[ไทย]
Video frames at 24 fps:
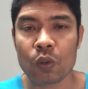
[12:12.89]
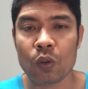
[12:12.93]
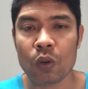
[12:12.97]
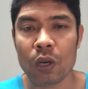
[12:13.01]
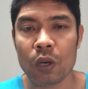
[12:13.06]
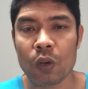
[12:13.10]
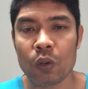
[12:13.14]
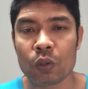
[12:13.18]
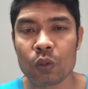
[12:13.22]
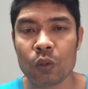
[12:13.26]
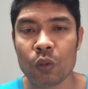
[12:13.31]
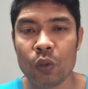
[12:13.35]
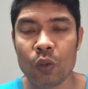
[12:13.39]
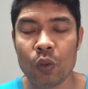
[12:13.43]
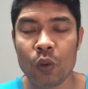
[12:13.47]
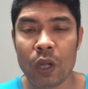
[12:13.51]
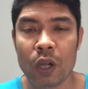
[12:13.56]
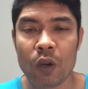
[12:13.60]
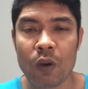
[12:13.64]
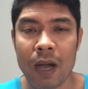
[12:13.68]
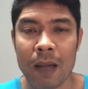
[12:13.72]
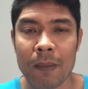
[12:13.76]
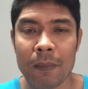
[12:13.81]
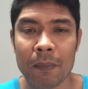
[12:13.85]
ควรลงทุนด้วย
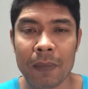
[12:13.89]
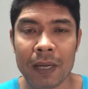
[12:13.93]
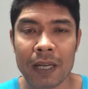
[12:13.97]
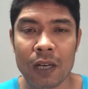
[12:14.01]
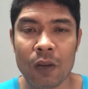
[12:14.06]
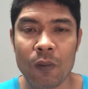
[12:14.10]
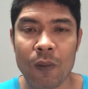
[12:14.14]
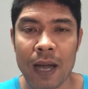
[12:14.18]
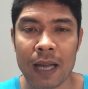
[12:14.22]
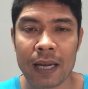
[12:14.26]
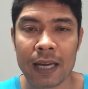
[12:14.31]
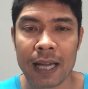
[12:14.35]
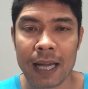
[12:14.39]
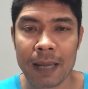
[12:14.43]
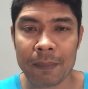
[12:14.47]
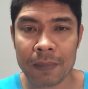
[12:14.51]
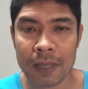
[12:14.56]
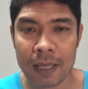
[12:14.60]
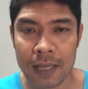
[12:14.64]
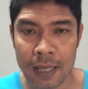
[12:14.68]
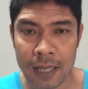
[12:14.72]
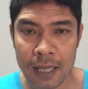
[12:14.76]
ความมัดระวังนะครับ